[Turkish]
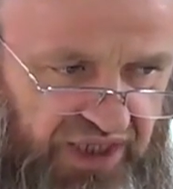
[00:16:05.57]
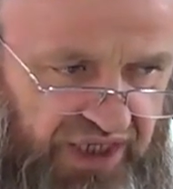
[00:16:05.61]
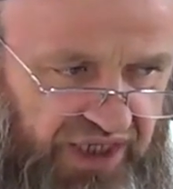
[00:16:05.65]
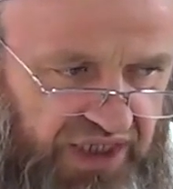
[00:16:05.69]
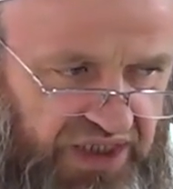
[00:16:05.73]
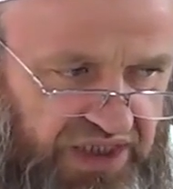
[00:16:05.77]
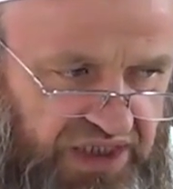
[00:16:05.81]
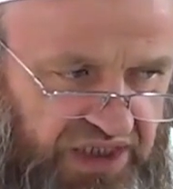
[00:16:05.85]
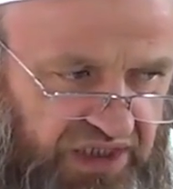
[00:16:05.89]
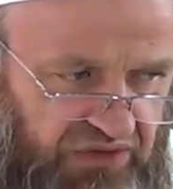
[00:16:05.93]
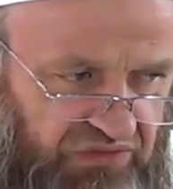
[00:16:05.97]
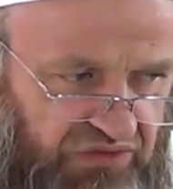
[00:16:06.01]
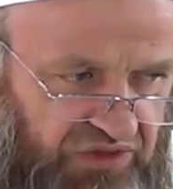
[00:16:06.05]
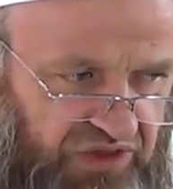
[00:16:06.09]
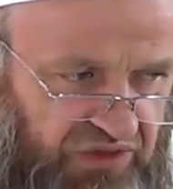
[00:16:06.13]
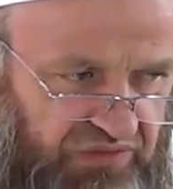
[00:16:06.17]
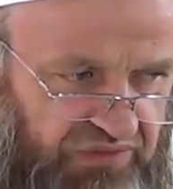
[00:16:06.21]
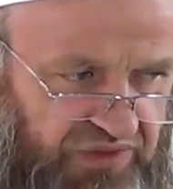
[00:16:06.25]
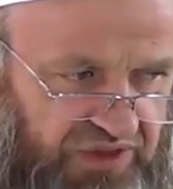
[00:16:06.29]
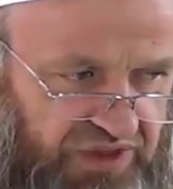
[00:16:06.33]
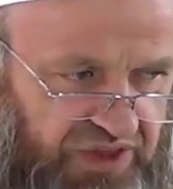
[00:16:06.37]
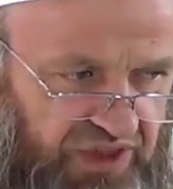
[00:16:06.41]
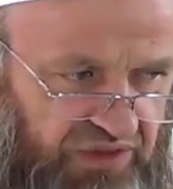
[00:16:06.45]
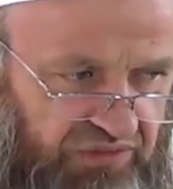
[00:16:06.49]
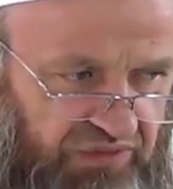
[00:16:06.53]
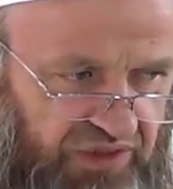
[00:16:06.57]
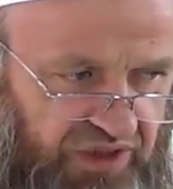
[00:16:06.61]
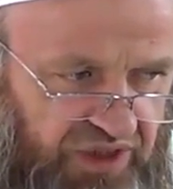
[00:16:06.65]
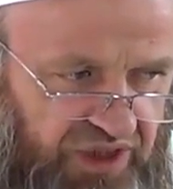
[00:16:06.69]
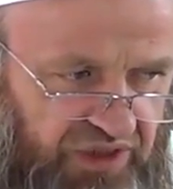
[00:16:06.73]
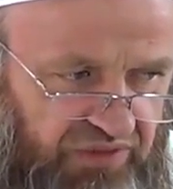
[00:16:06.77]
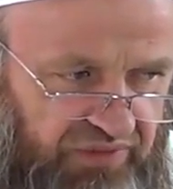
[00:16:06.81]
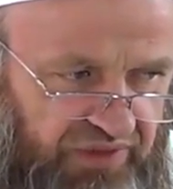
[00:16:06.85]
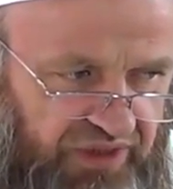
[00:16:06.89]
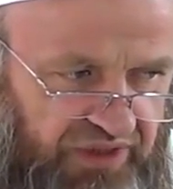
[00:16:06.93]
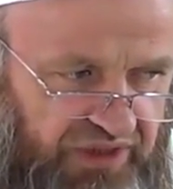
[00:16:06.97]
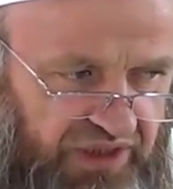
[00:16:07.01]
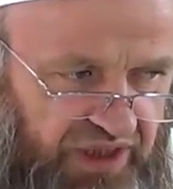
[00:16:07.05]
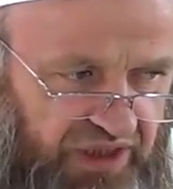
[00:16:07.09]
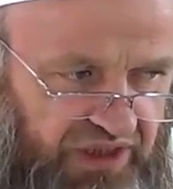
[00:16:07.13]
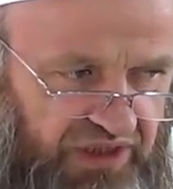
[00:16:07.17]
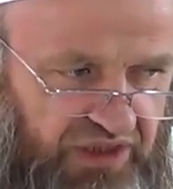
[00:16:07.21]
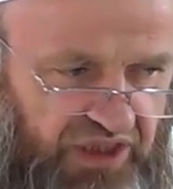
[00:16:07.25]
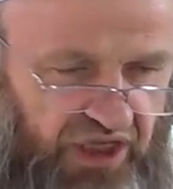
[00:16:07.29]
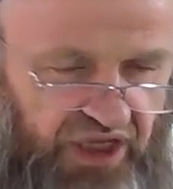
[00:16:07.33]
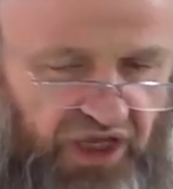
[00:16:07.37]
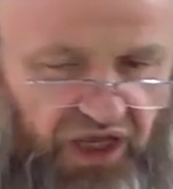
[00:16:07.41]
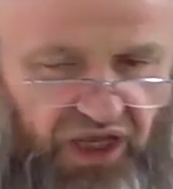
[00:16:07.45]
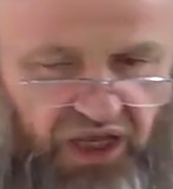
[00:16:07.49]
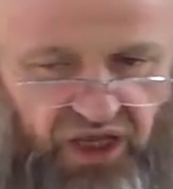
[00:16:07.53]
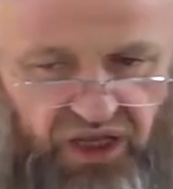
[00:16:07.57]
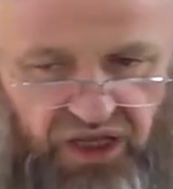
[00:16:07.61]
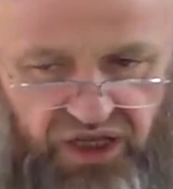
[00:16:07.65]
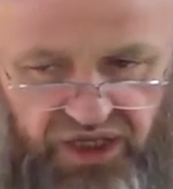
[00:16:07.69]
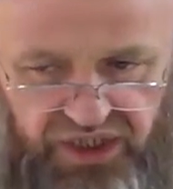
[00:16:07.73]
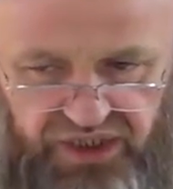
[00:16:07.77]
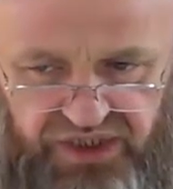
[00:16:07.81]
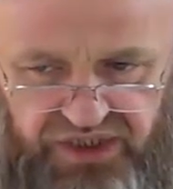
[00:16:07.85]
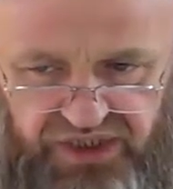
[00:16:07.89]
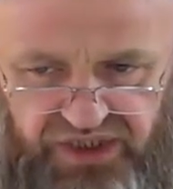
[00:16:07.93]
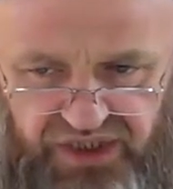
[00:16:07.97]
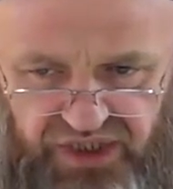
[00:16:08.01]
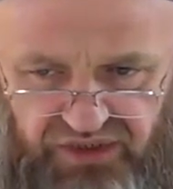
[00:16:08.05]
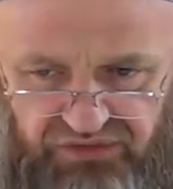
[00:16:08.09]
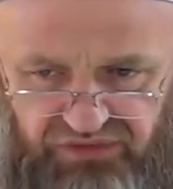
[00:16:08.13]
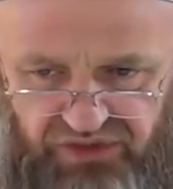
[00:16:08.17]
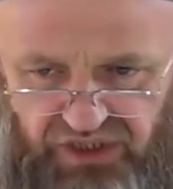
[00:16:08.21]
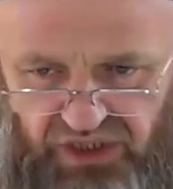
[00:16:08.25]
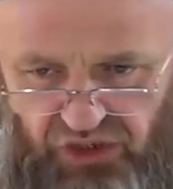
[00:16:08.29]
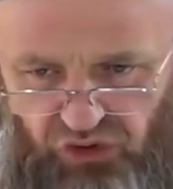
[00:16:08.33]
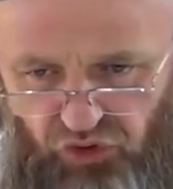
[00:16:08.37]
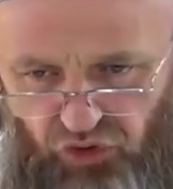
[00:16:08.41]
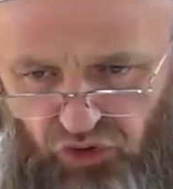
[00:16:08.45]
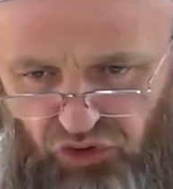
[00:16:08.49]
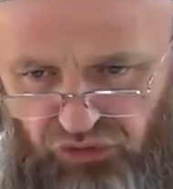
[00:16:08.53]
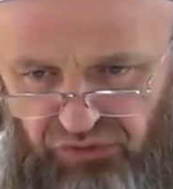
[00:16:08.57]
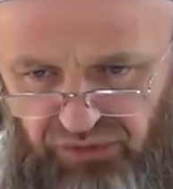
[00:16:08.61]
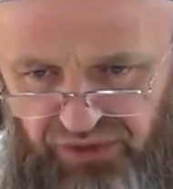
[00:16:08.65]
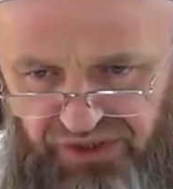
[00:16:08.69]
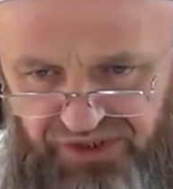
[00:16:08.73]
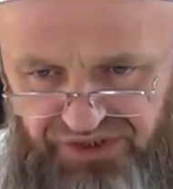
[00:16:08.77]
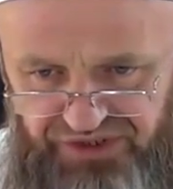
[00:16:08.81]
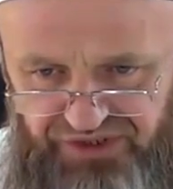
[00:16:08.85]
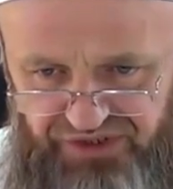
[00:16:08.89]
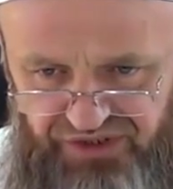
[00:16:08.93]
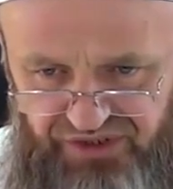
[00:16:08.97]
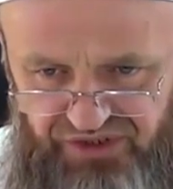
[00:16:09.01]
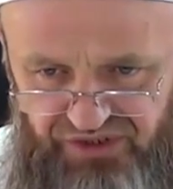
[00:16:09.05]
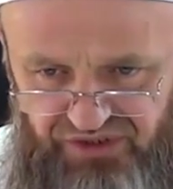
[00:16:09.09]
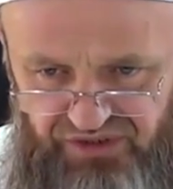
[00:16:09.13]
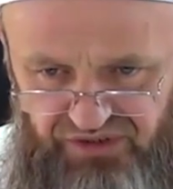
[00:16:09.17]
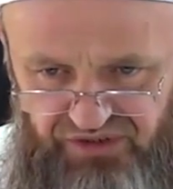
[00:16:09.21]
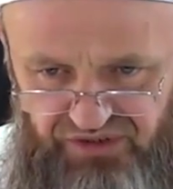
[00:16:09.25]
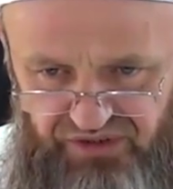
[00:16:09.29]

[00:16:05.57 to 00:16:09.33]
en sevdiğimiz yemeği yemekten daha sevgili olmalıdır.